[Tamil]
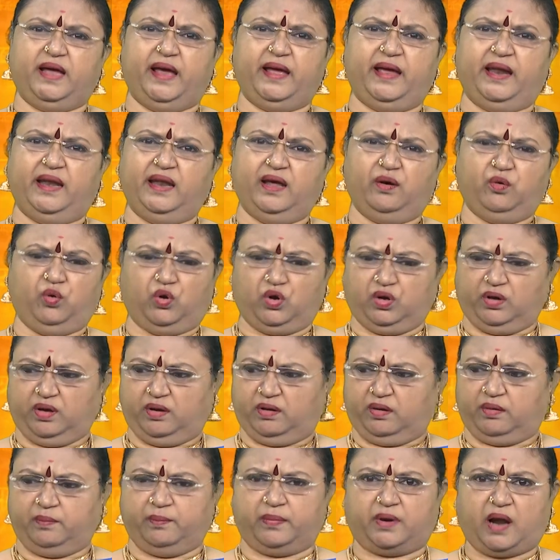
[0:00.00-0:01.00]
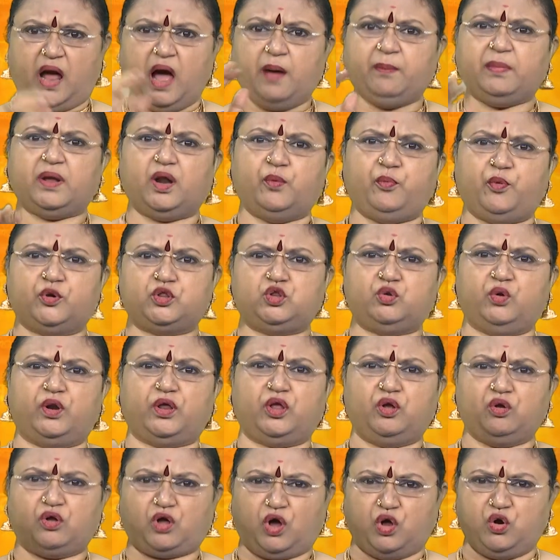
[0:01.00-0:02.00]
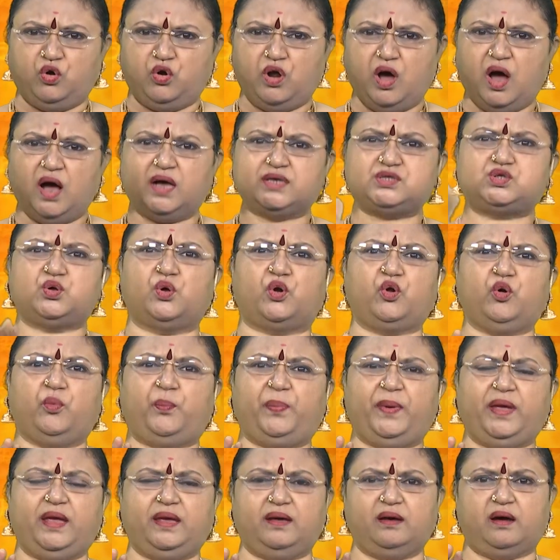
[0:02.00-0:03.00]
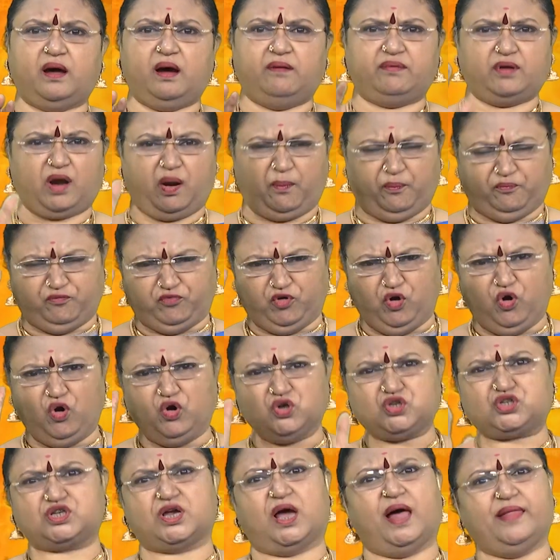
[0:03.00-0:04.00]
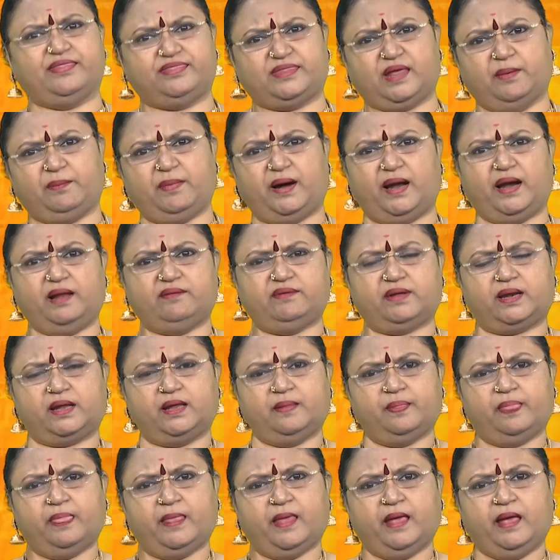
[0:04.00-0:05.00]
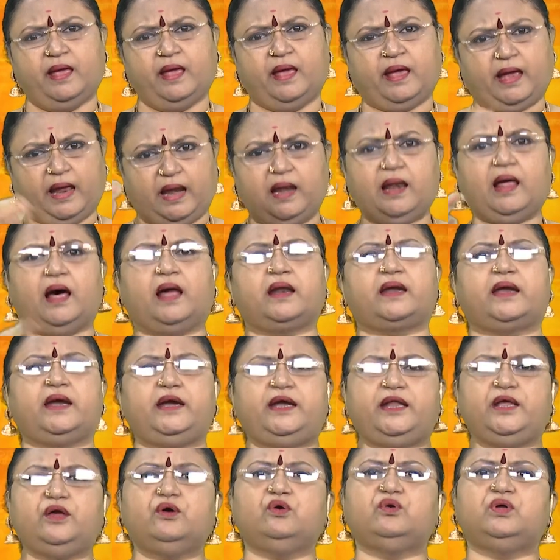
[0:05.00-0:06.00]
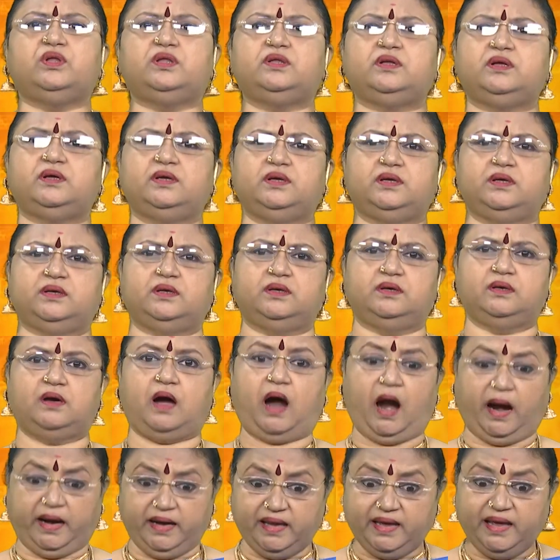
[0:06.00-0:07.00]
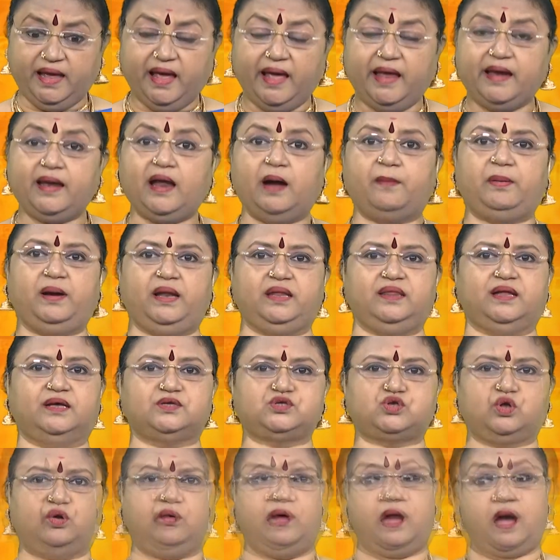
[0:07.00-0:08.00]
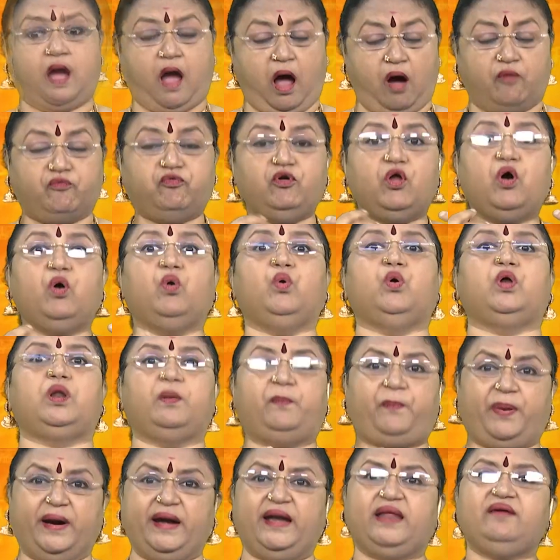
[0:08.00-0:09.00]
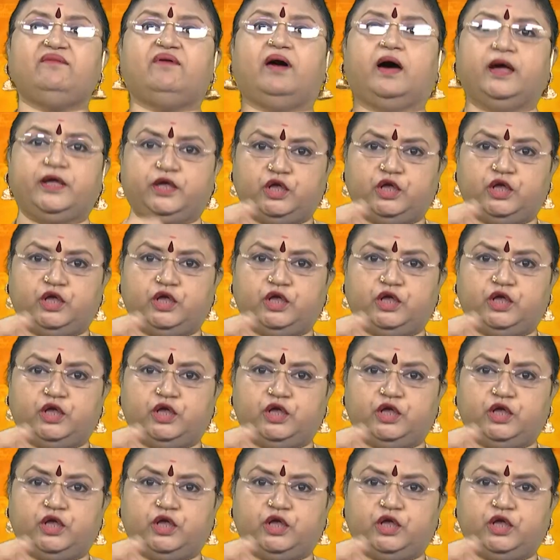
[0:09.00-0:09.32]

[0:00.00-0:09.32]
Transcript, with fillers: என்ன ஒரு ராமரை பொறுத்த வரைக்கும் கருணாஸ்வரூபி அவர் அவ்வளோ சாந்தமானவர் எல்லார்கிட்டேயும் வந்து அடியேன்னு அப்படின்னு தான் சொல்லுவார் அவ்வளோ ஒரு பணிவாக